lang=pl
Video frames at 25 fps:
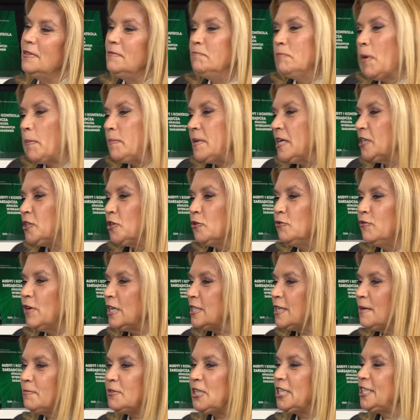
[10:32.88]
Po pierwsze,
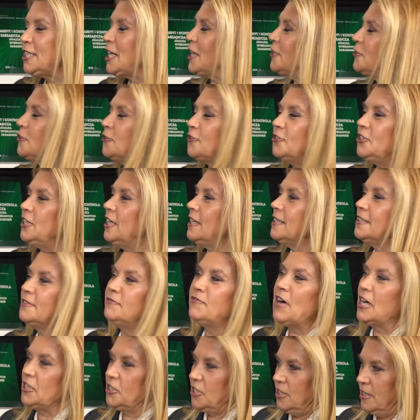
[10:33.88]
uważam, że sektor nie jest
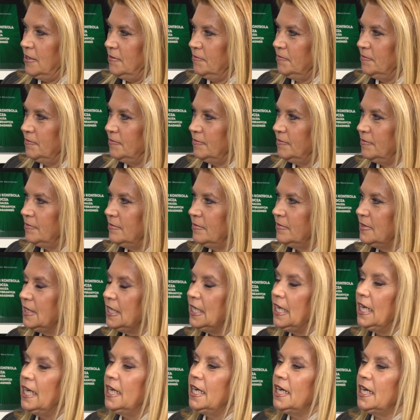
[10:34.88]
ważny.
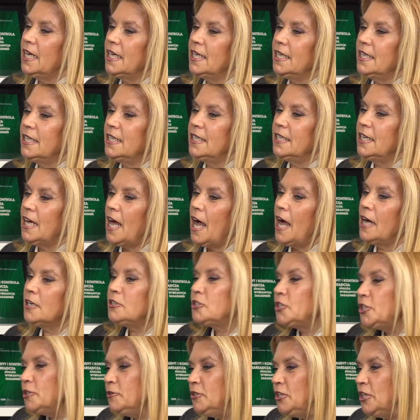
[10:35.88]
E, a
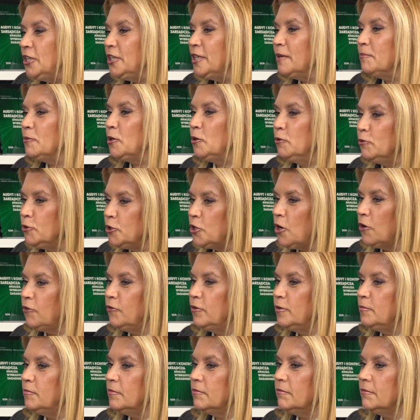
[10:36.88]
czynnikiem
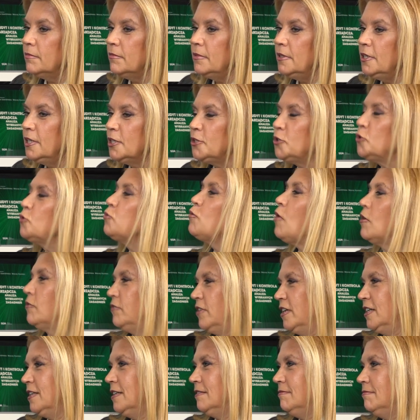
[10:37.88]
kluczowym jest
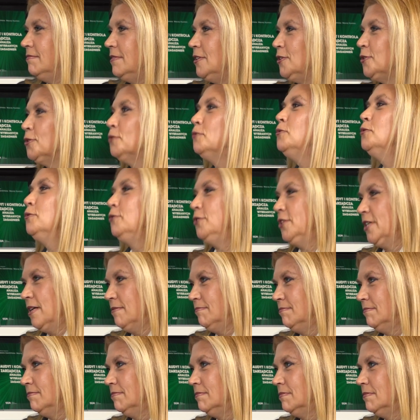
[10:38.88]
człowiek i są ludzie.
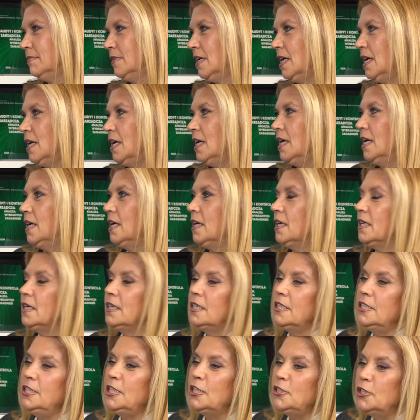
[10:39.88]

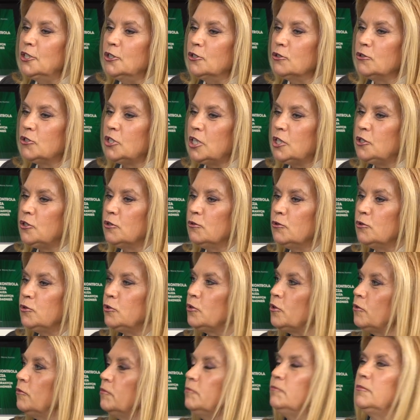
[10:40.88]
E, jedyną rzeczą,
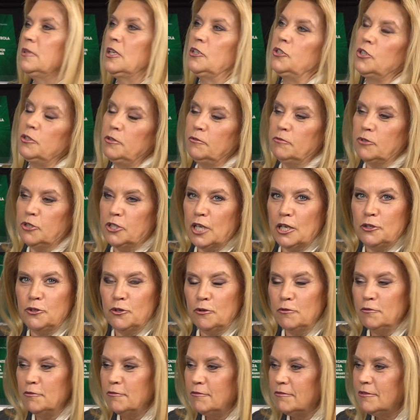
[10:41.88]
którą, znaczy
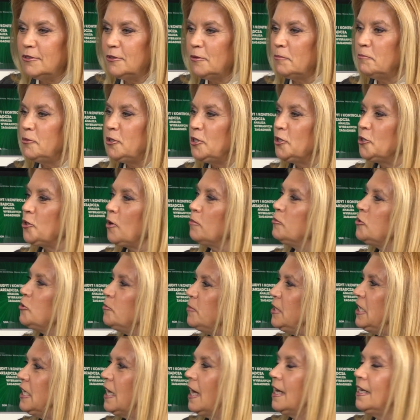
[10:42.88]
rzeczą, to brzydko
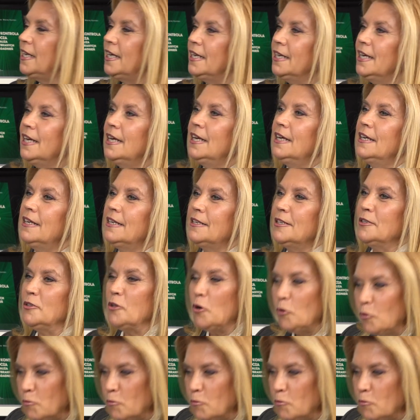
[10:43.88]
brzmi, ale no